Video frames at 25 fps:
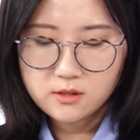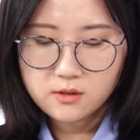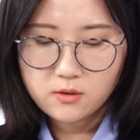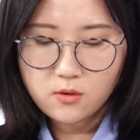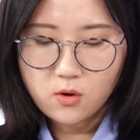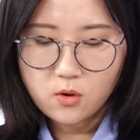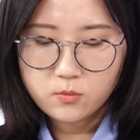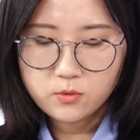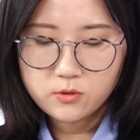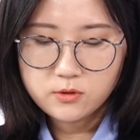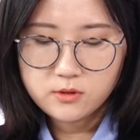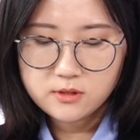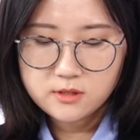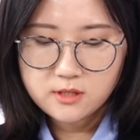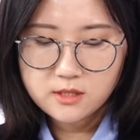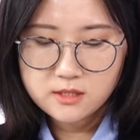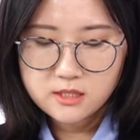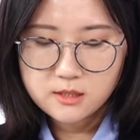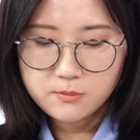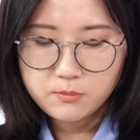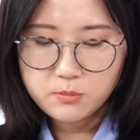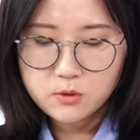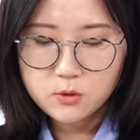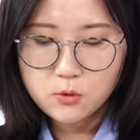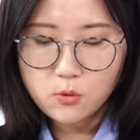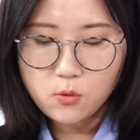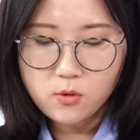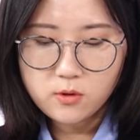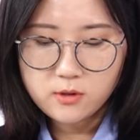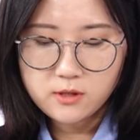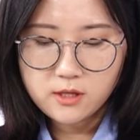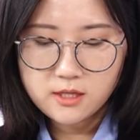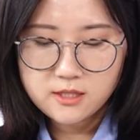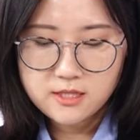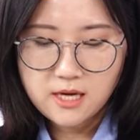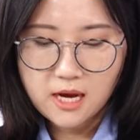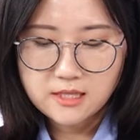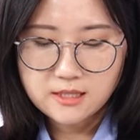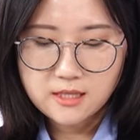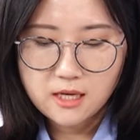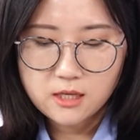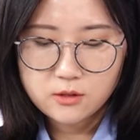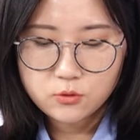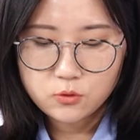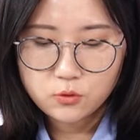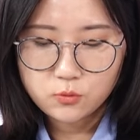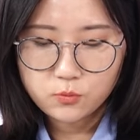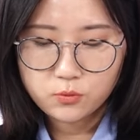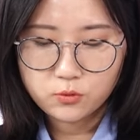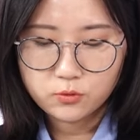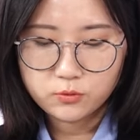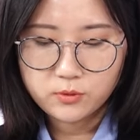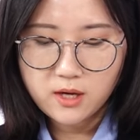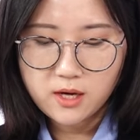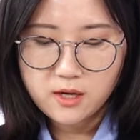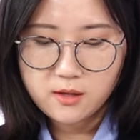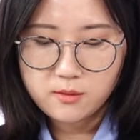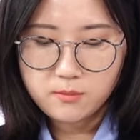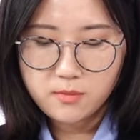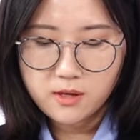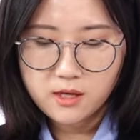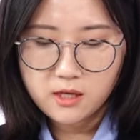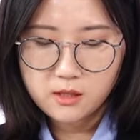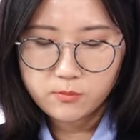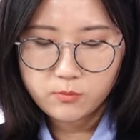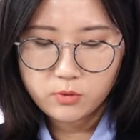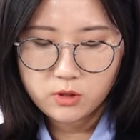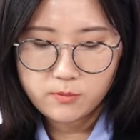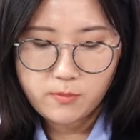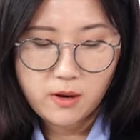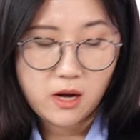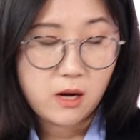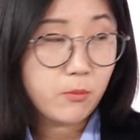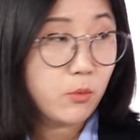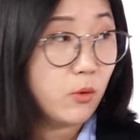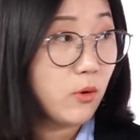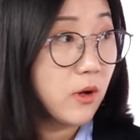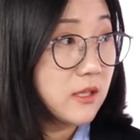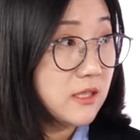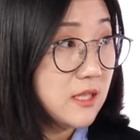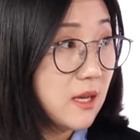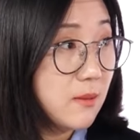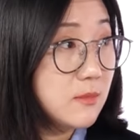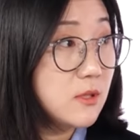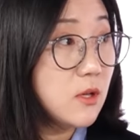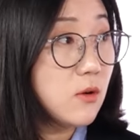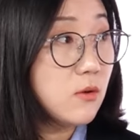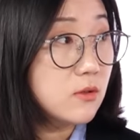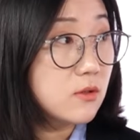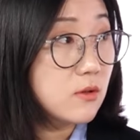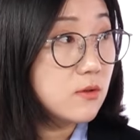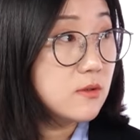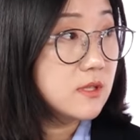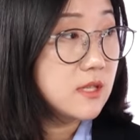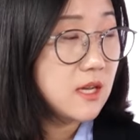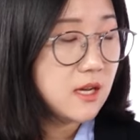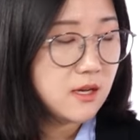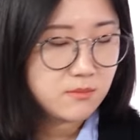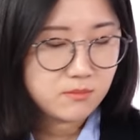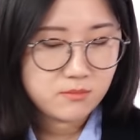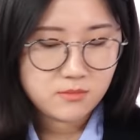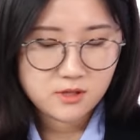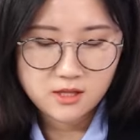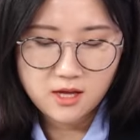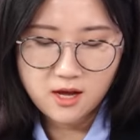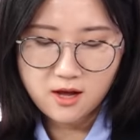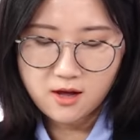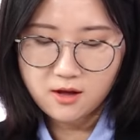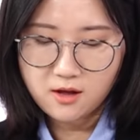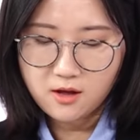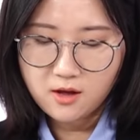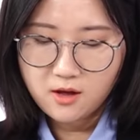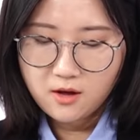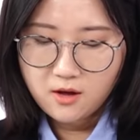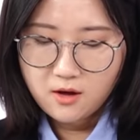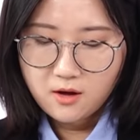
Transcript: 기업은 이제 10조 원의 자사주 분할 매입을 발표한 삼성전자입니다.